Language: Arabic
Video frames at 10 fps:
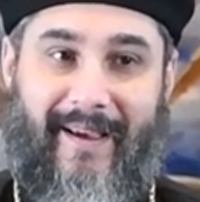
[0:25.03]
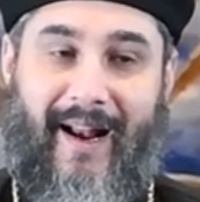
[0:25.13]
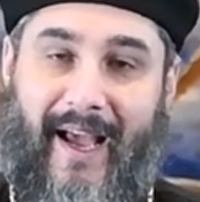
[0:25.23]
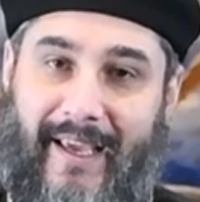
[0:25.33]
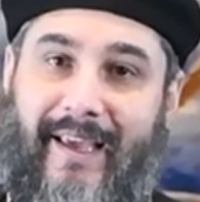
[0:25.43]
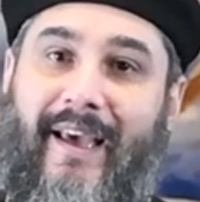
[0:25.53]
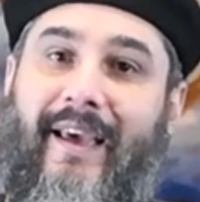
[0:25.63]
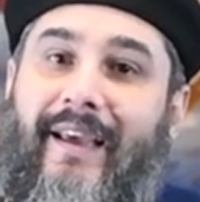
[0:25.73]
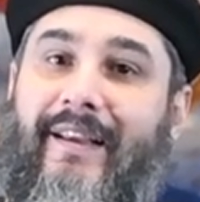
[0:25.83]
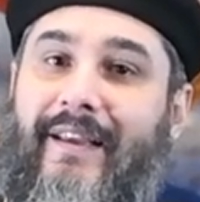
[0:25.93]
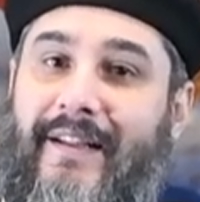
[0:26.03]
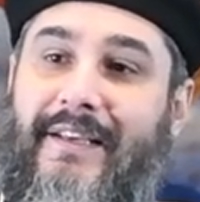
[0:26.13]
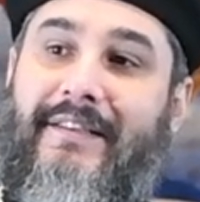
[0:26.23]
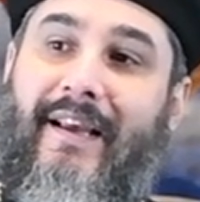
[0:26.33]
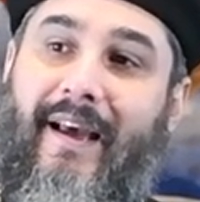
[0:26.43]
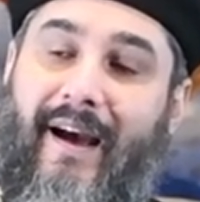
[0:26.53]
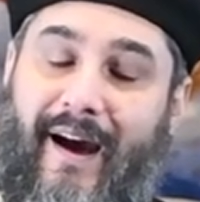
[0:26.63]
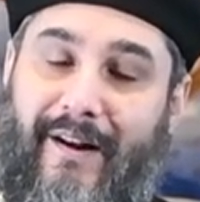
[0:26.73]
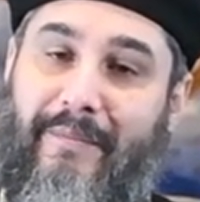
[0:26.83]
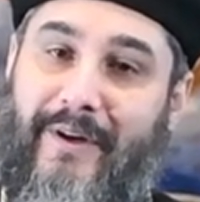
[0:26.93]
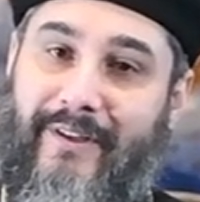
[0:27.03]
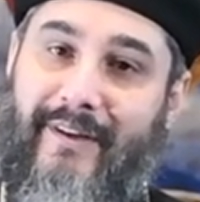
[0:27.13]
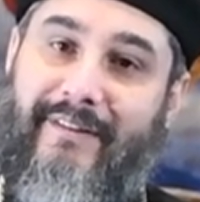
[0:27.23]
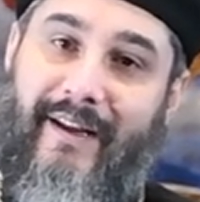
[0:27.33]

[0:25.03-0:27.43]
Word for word: الحقيقه الكنيسه على مدار